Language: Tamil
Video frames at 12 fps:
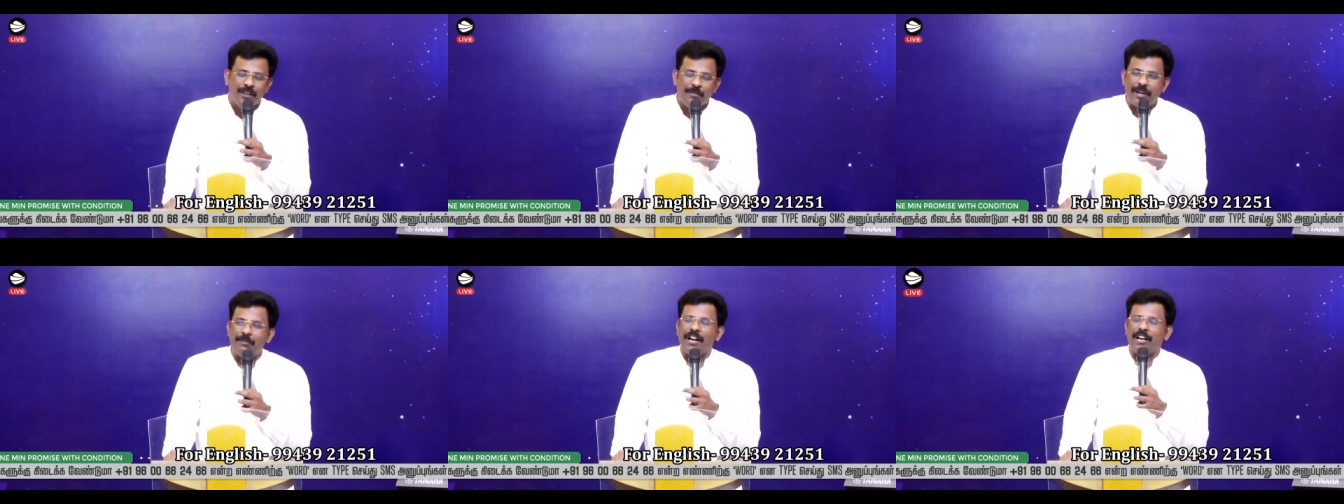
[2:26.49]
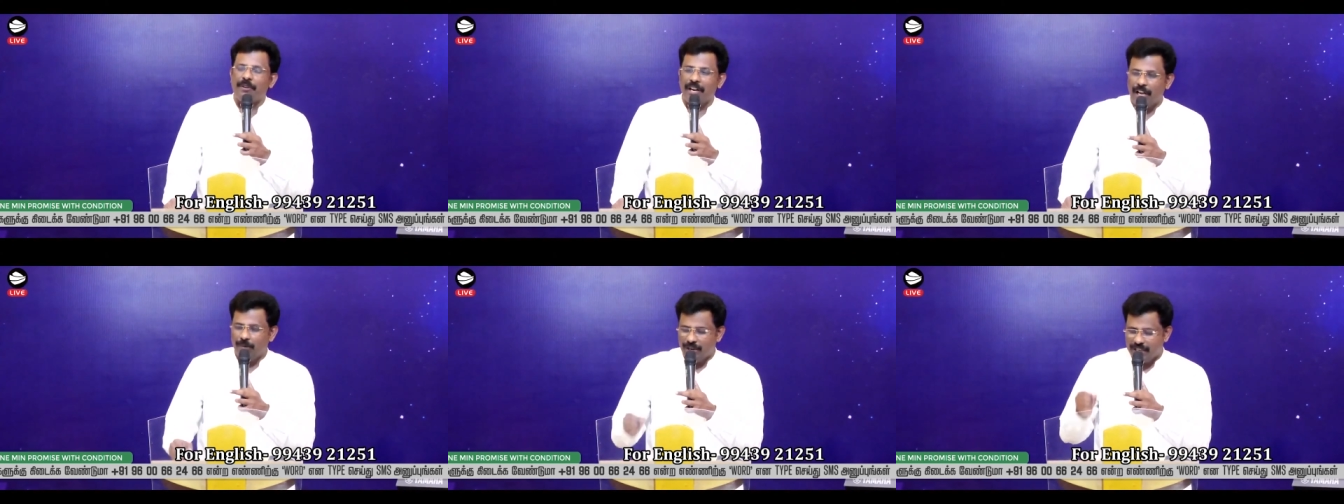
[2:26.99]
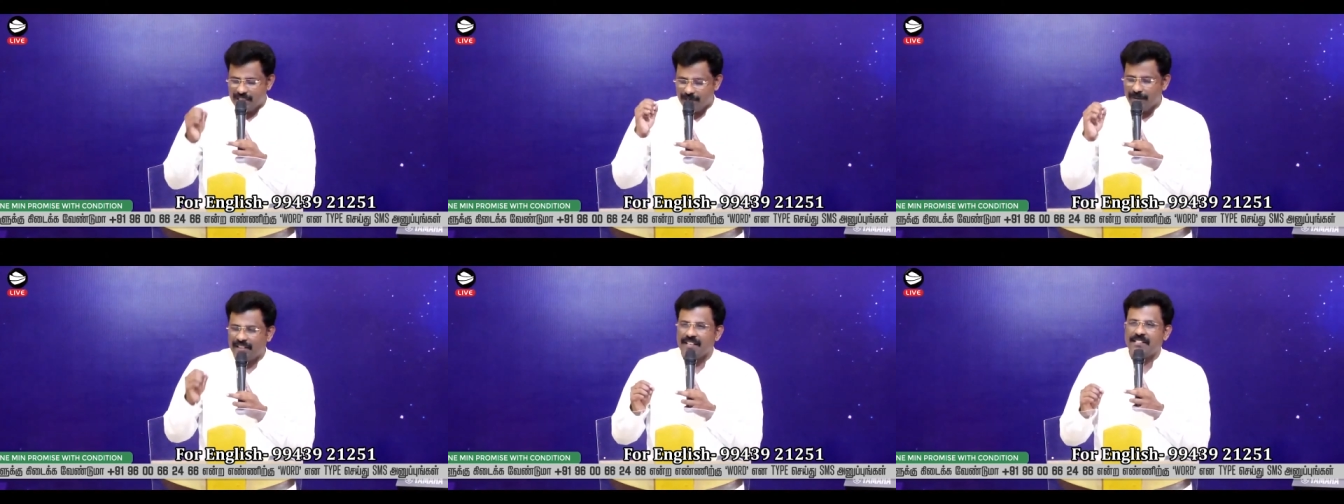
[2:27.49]
பிரிமானவர்களை ஒரு
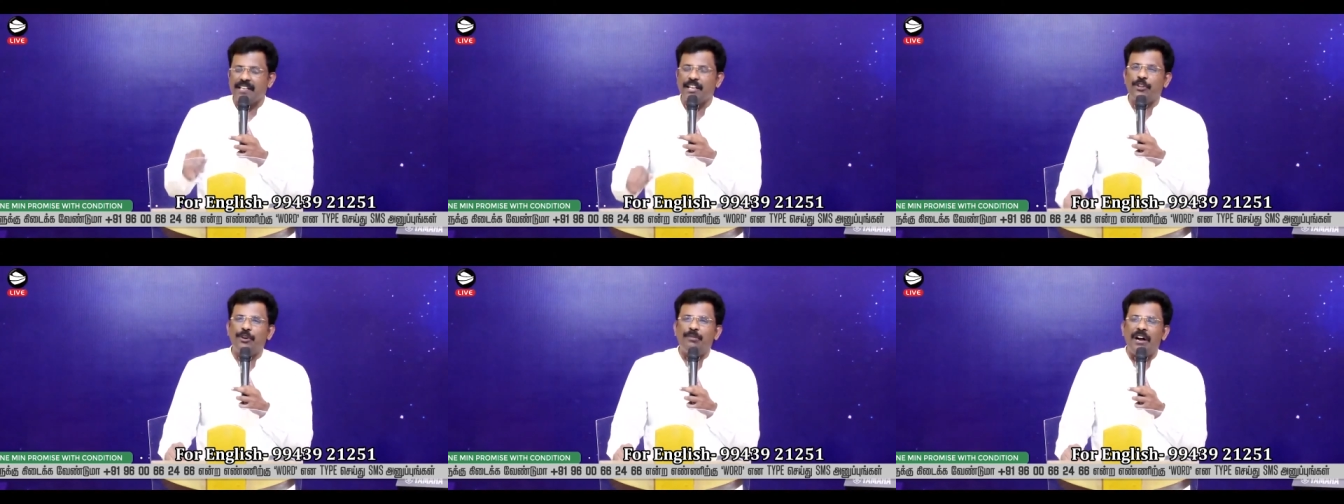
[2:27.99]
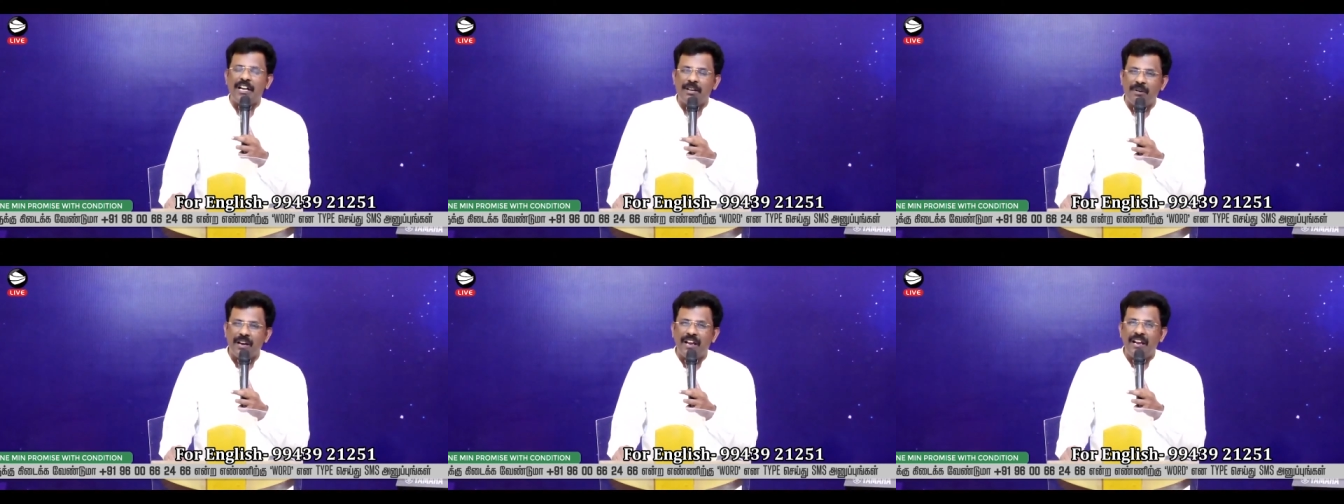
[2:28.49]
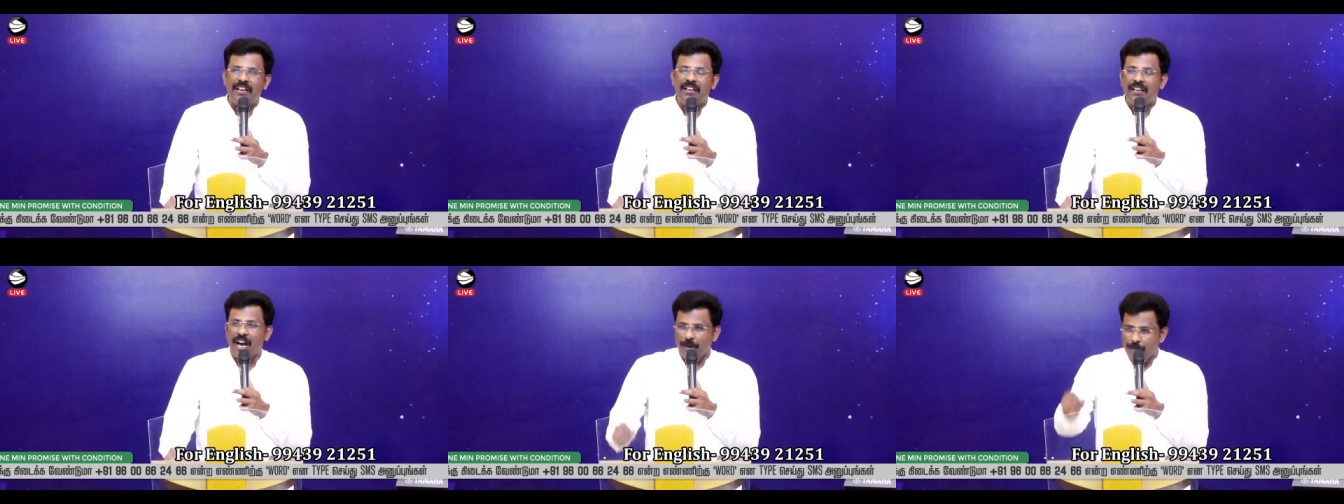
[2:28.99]
ஜபத்தை செய்தோம் ஆண்டவரே
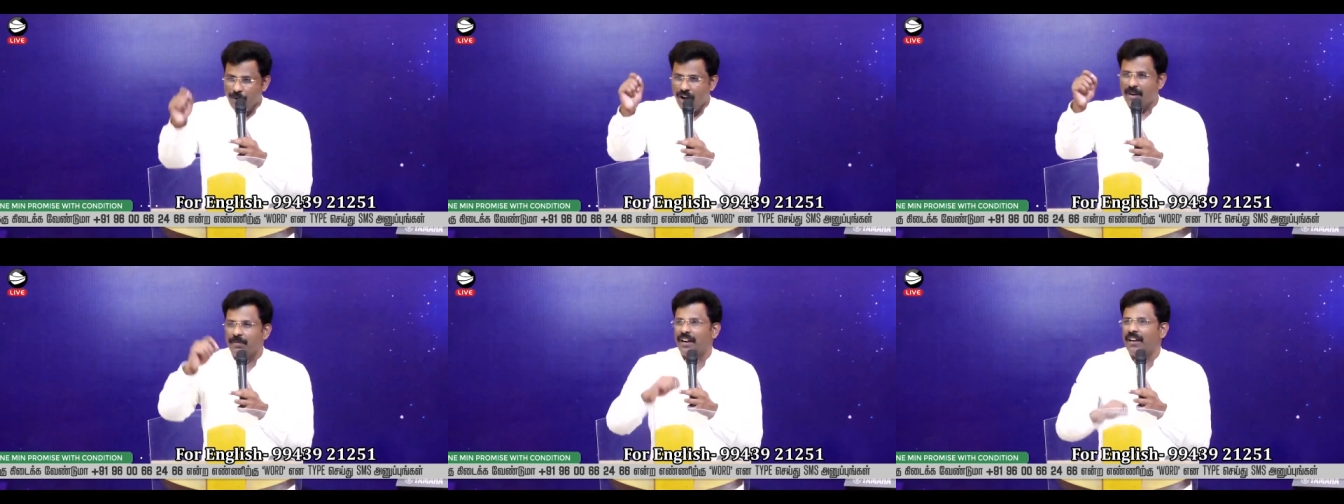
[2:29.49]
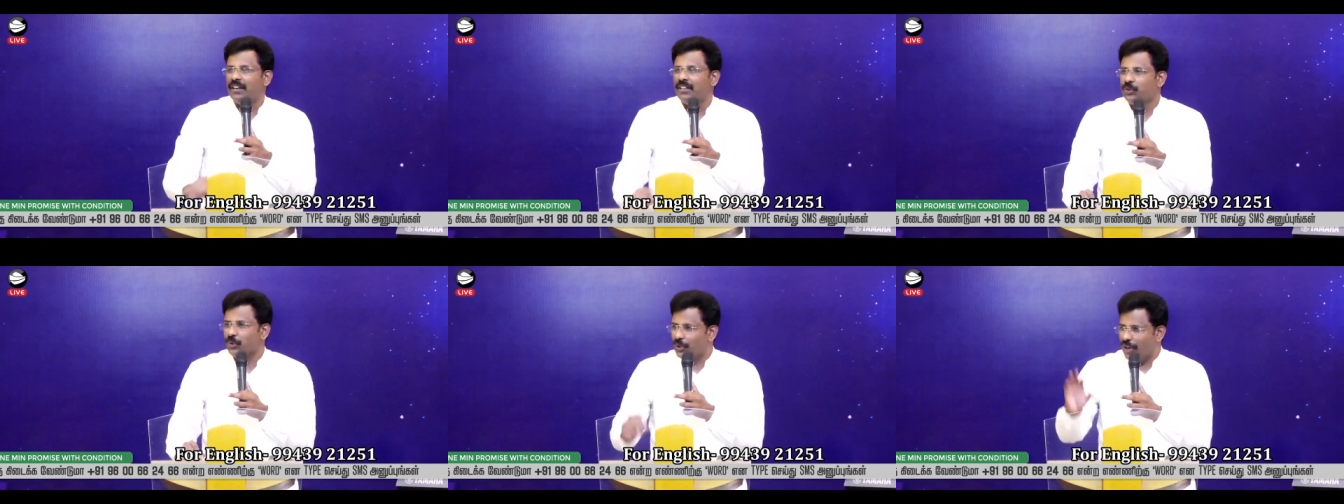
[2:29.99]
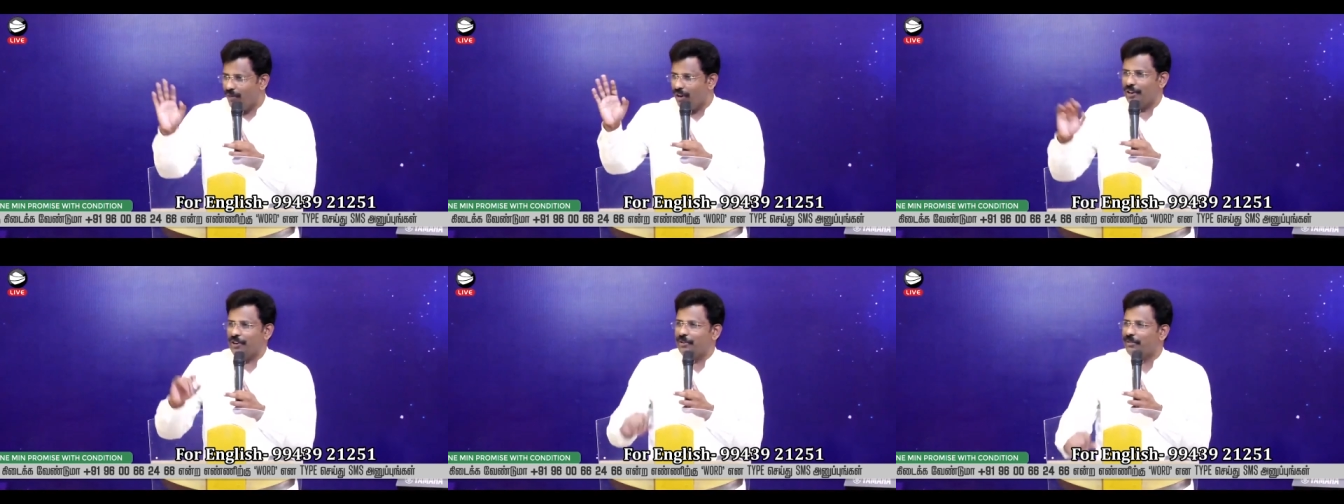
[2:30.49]
அப்நார்மல் தூக்கம்
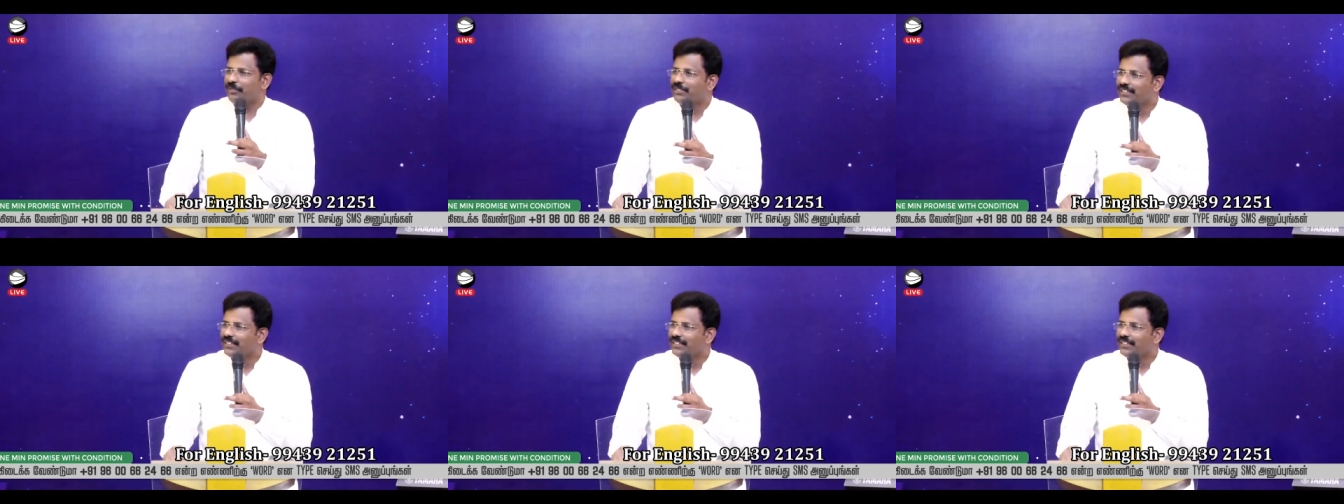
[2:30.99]
வரணும்